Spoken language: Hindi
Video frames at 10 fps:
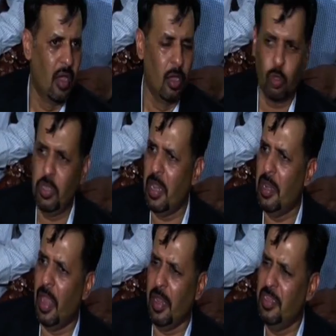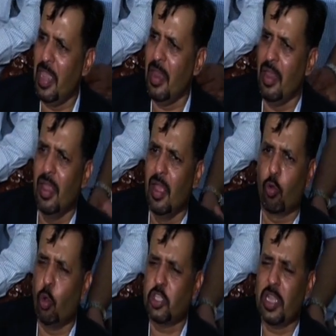झटके कितने कमाल
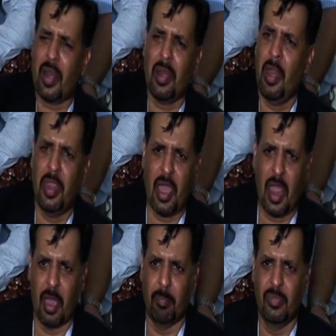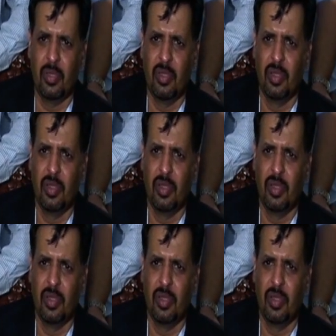दिखाएंगे नए कमाल